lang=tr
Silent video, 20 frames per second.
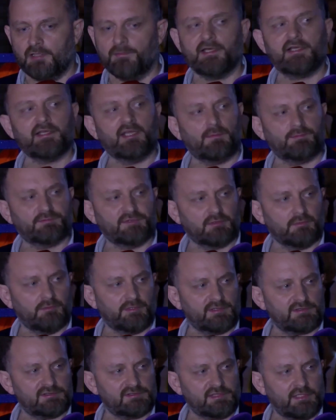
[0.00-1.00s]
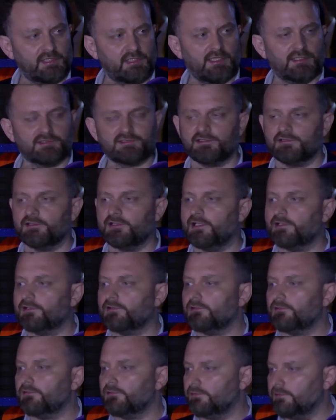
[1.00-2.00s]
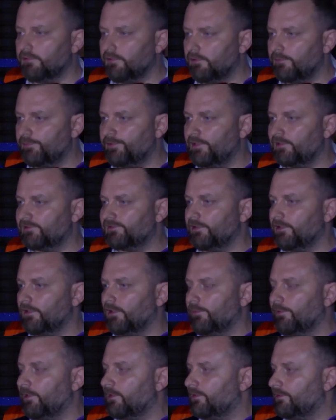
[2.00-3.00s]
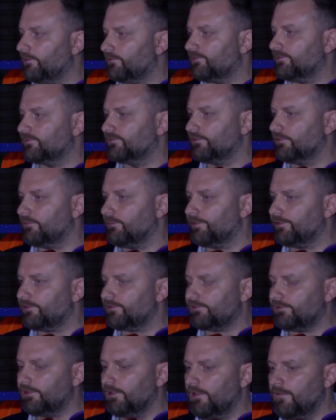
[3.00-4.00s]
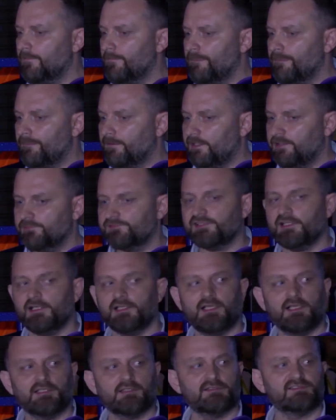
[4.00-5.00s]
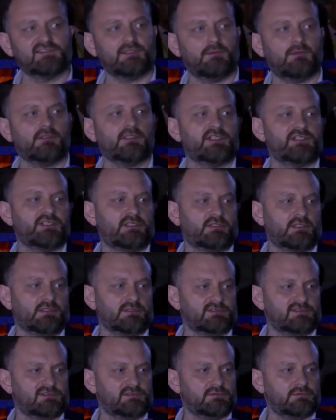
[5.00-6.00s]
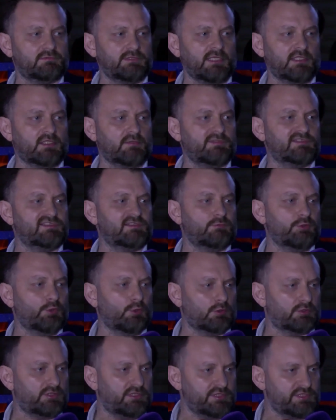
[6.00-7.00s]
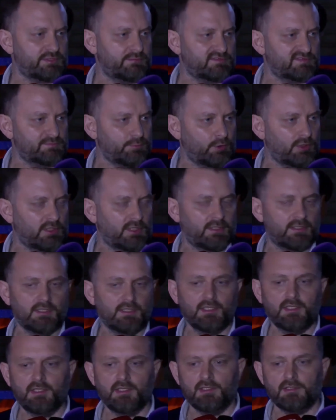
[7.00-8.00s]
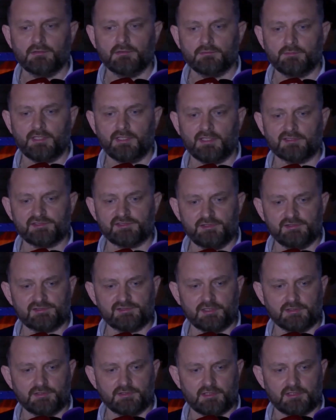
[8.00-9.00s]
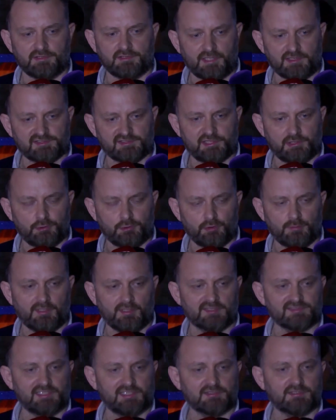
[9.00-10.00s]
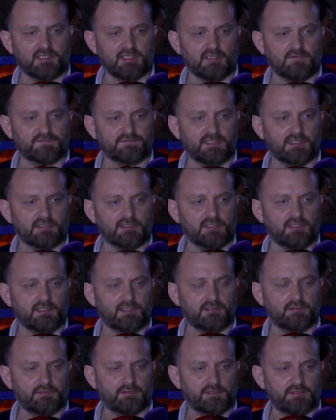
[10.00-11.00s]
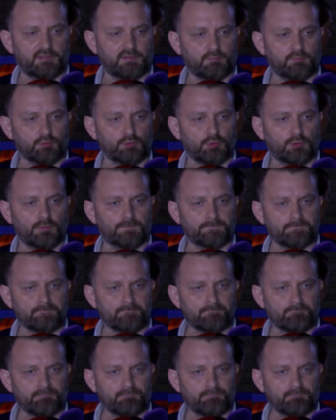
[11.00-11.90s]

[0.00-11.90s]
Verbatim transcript: haber yaptırmayız. El altından e, piyasaya haber de sızdırmayız. İmzalandığı zaman açıklarız. Yani bizim yoğurt işimiz böyle. Bazı insanlara ters geliyor. Bazen taraftar da e, bunu